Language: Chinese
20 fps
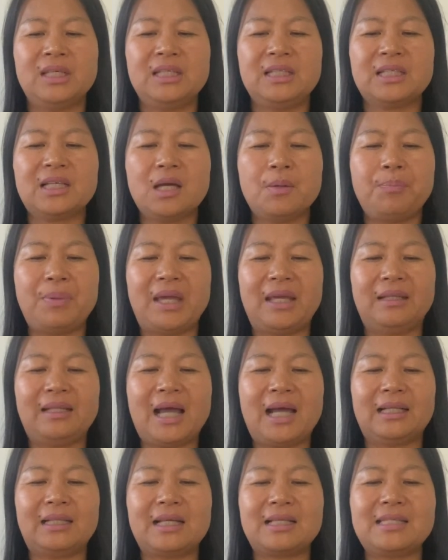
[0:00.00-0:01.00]
一个北
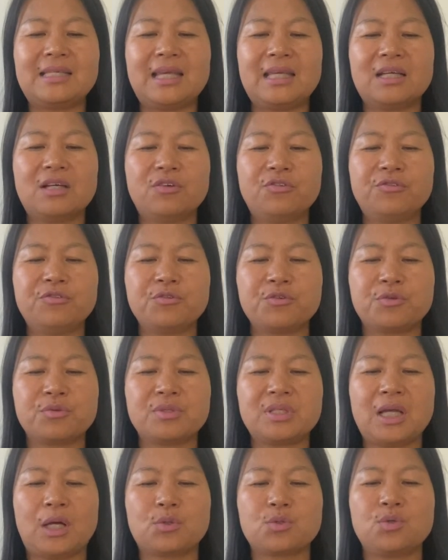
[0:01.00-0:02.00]
大的建一个附
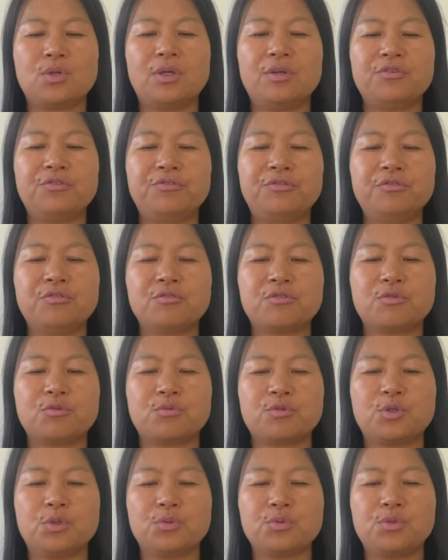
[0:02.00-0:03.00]
属小学、附
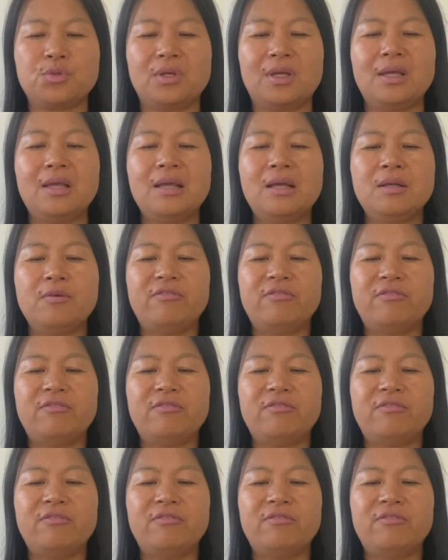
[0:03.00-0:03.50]
属中学，